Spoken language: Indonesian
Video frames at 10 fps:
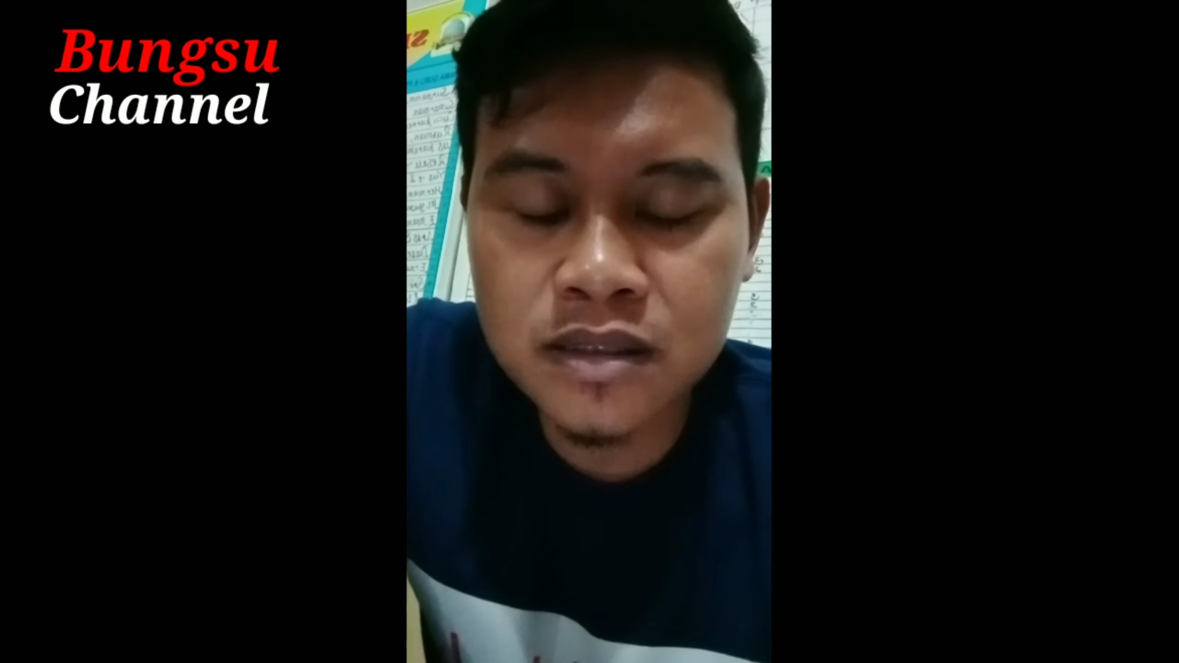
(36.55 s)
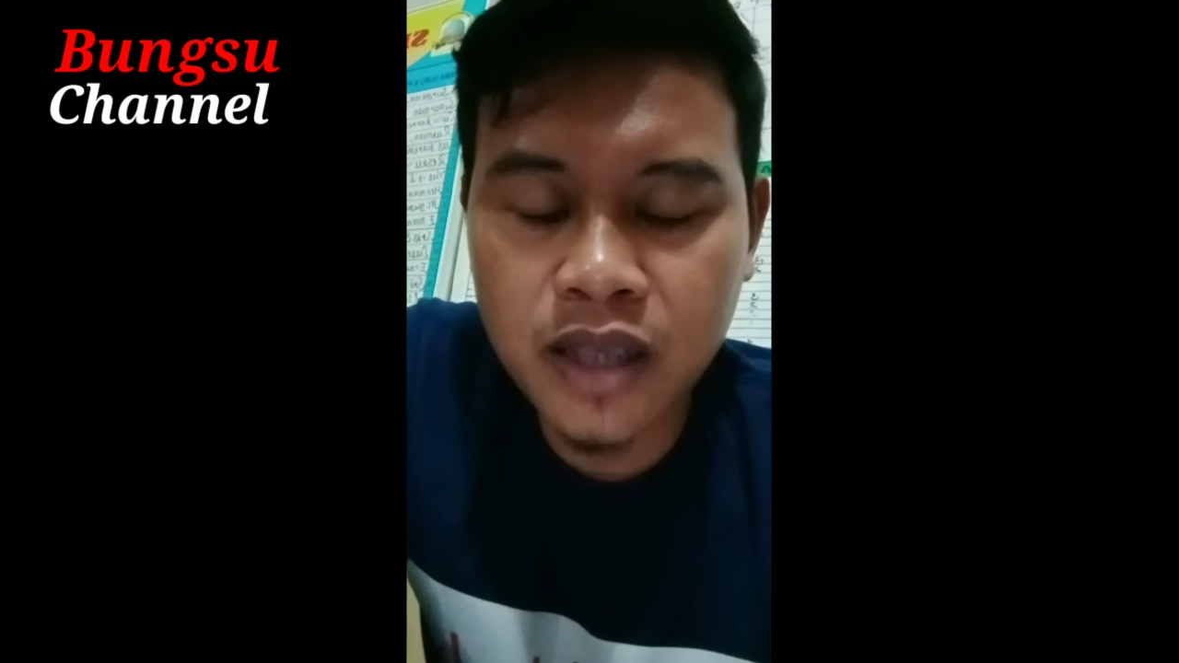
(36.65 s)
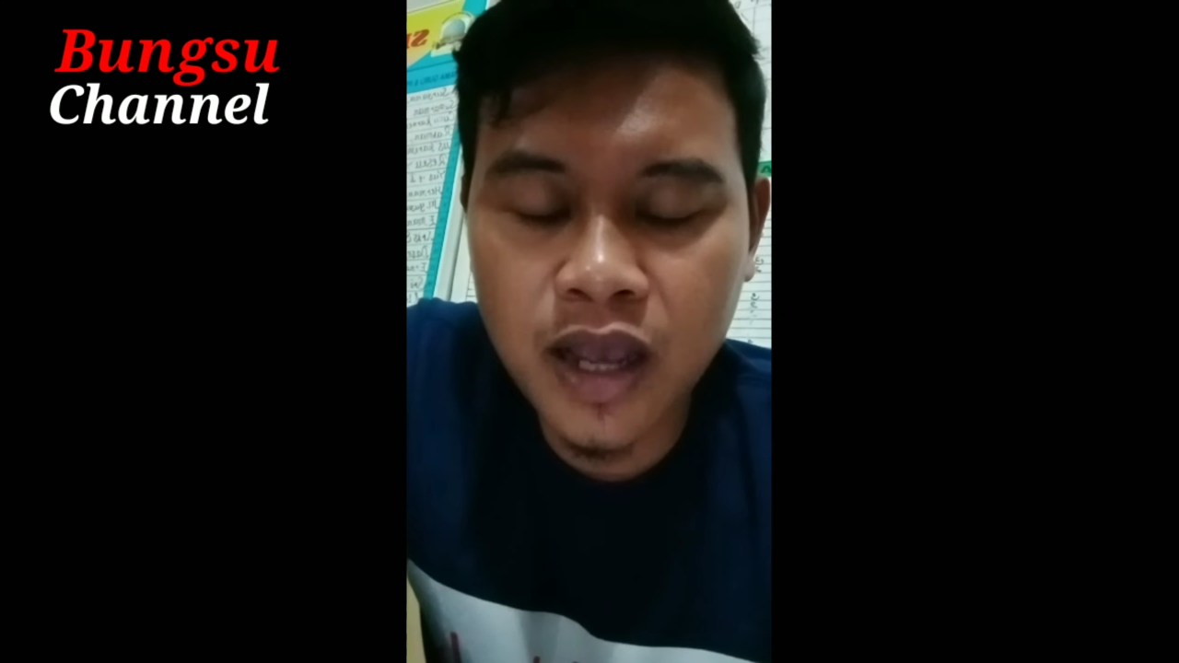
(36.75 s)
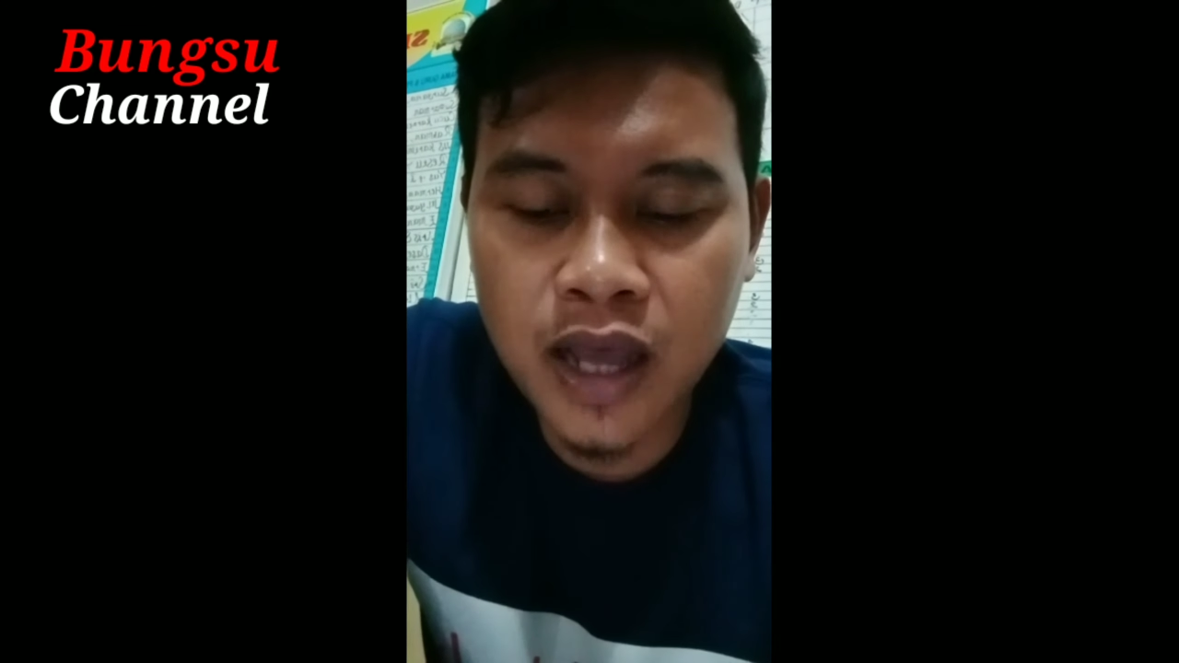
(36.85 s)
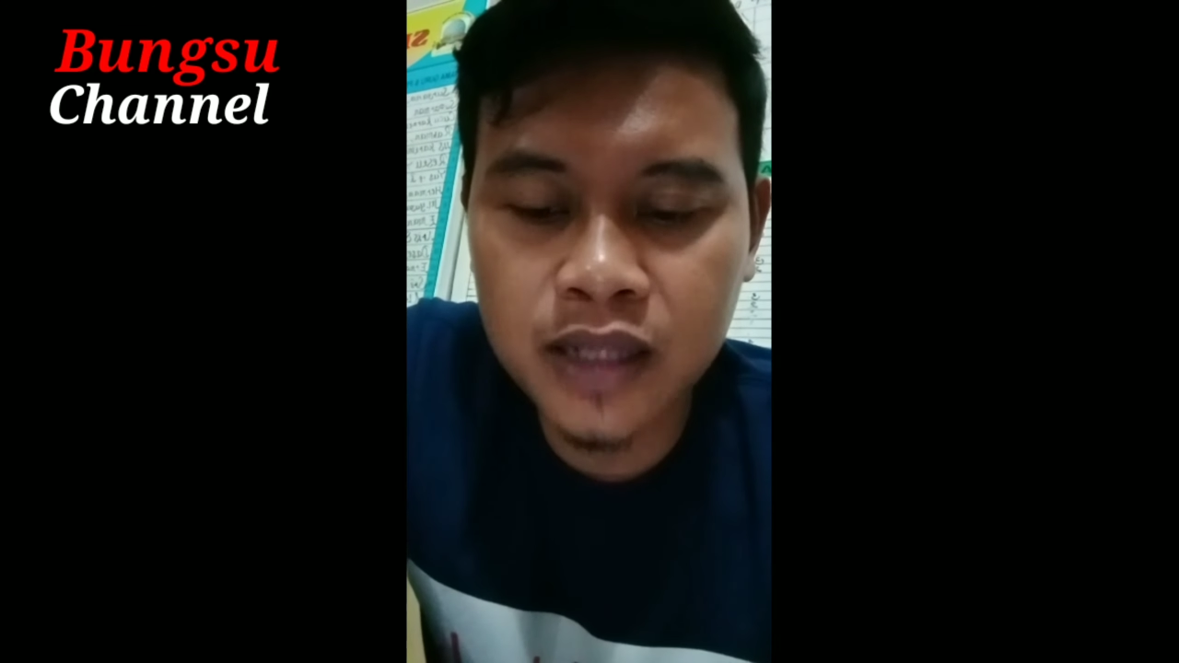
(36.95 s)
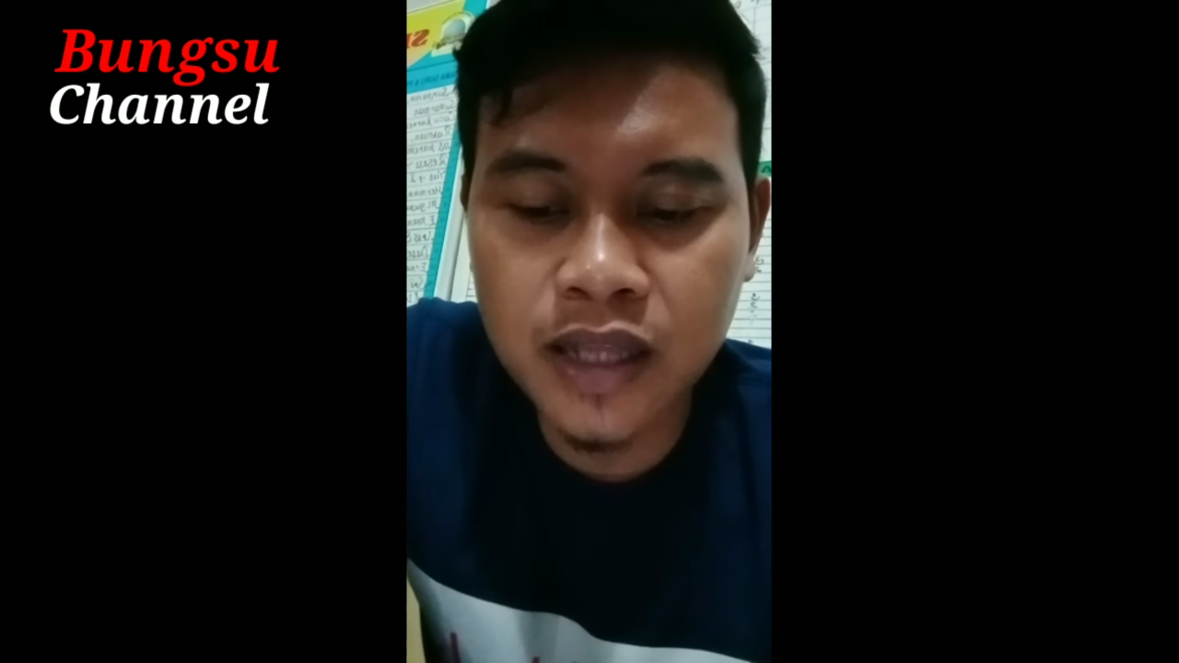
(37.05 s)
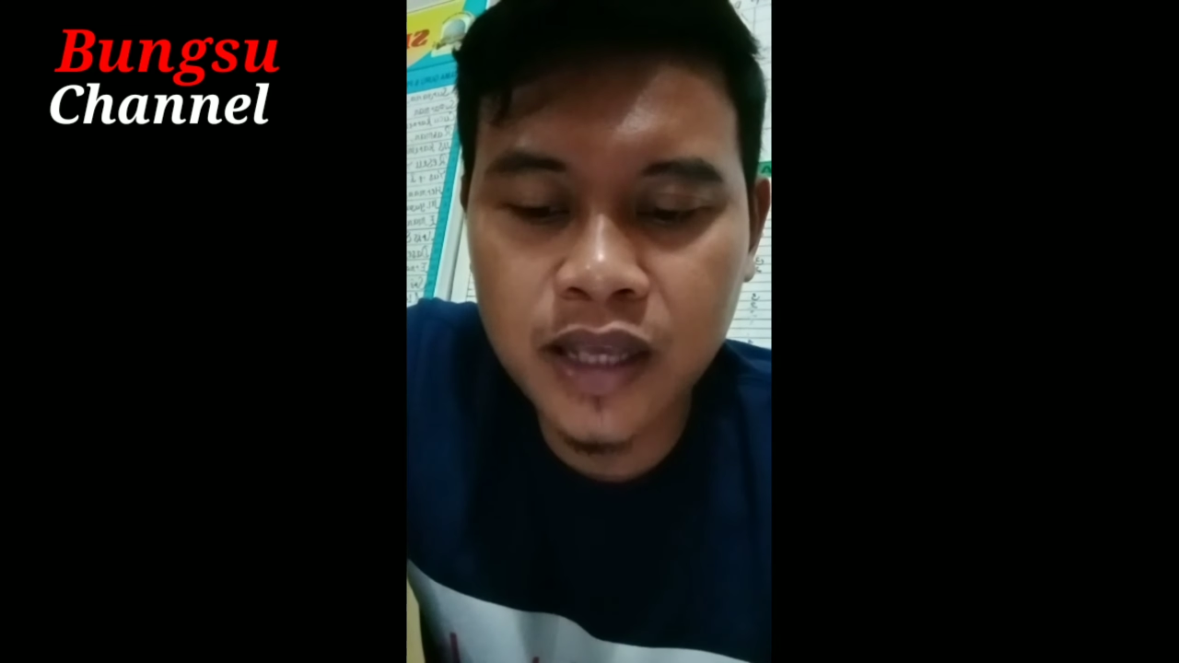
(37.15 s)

Sehat